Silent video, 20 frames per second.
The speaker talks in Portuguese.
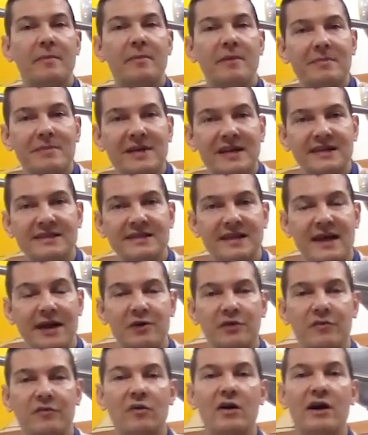primeira
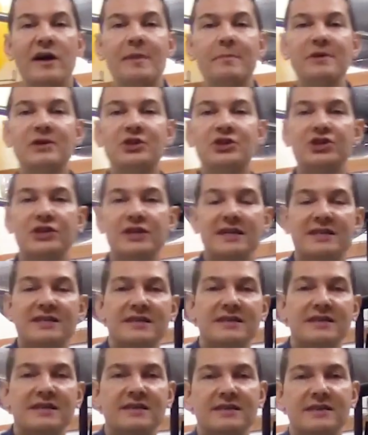série. Eu vou repetir esse
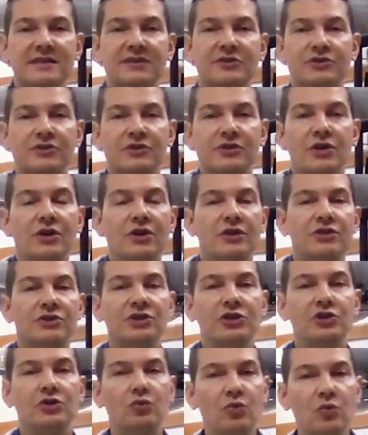exercício
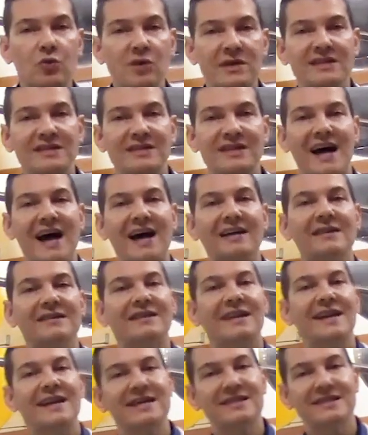de duas a
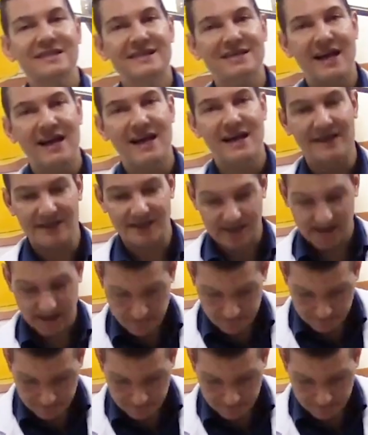três séries.